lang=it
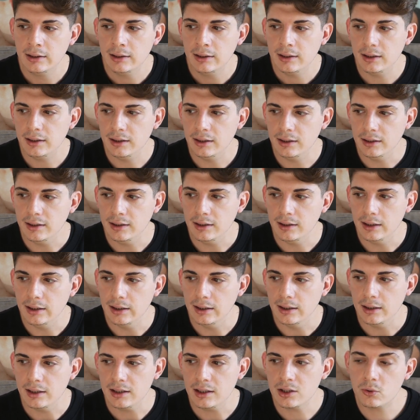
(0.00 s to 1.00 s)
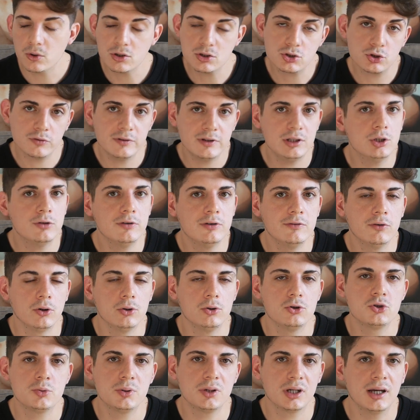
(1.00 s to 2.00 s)
e in questo video vi voglio
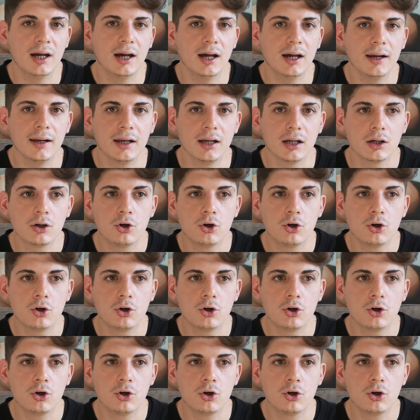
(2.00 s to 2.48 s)
spiegare